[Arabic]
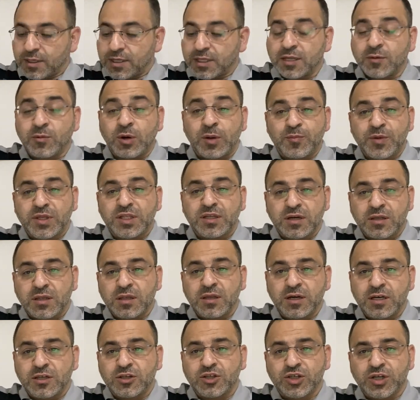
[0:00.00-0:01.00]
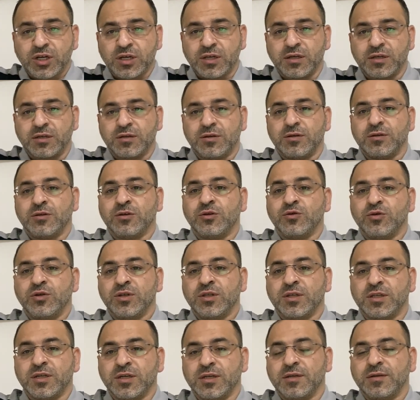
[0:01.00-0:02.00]
طبعا بدك تلاحظ شغله انه
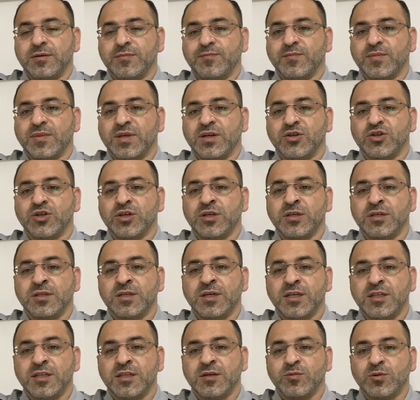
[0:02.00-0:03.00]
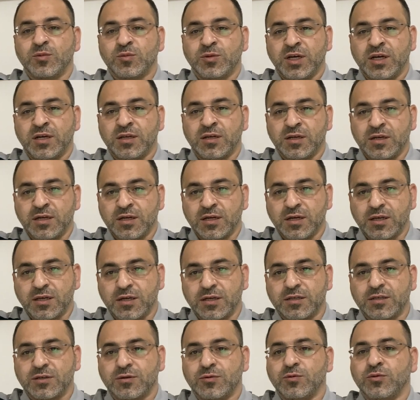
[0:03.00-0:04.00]
انت عشان تقدم امتحان
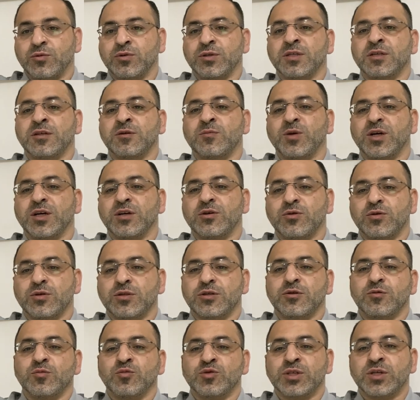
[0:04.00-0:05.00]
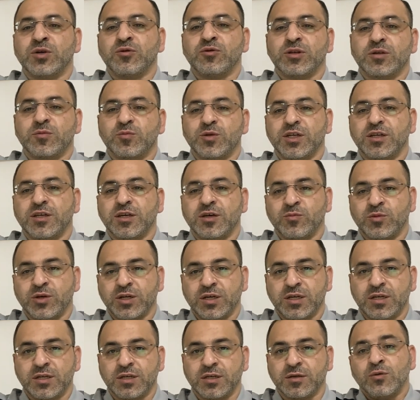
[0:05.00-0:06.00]
الانكليكس ويصير معك رخصه مزاوله مهنه
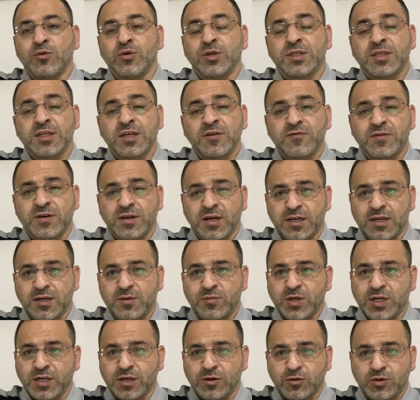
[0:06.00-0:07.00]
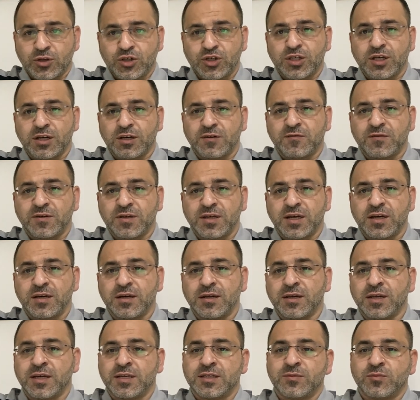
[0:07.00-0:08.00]
امريكيه وتسافر على امريكا وتشتغل فيها
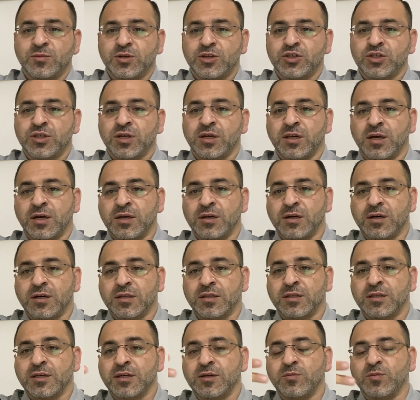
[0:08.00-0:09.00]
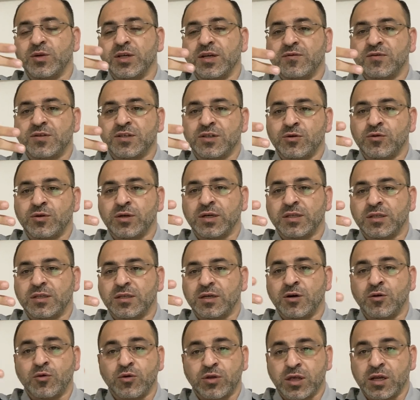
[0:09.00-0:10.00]
لازم تشتغل على خطين بنفس الوقت
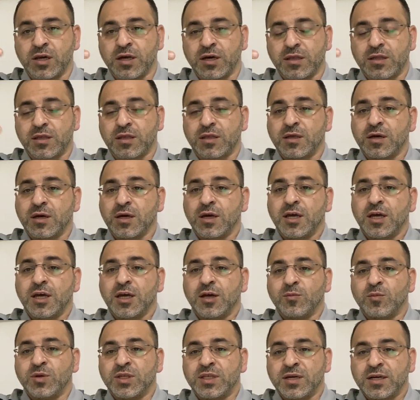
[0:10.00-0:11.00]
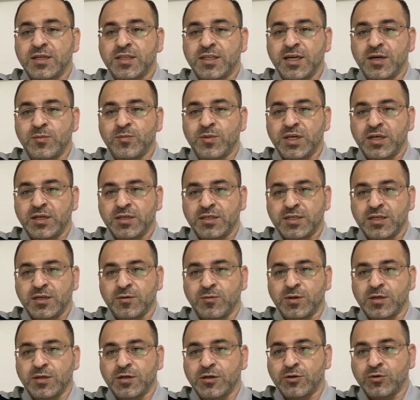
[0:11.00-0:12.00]
او ثلاث بدك تعمل
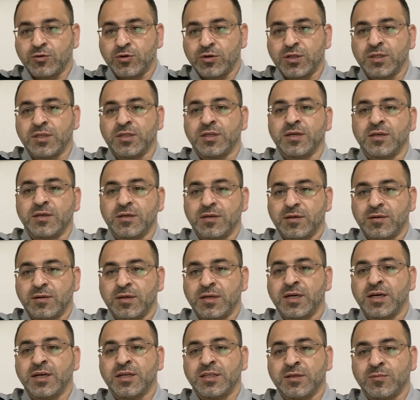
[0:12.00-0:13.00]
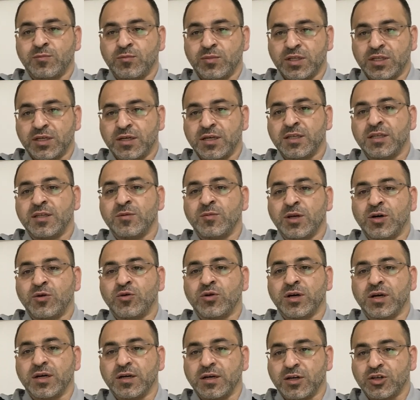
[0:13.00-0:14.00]
حسابك انه انت قاعد بتقدم
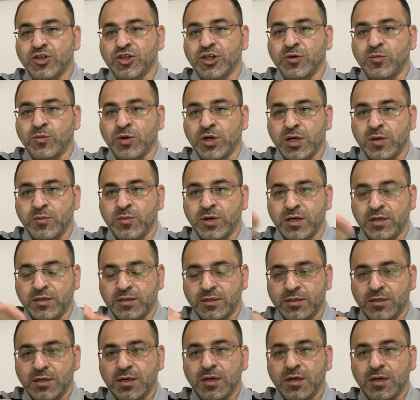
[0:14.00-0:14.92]
الاوراق عشان معامله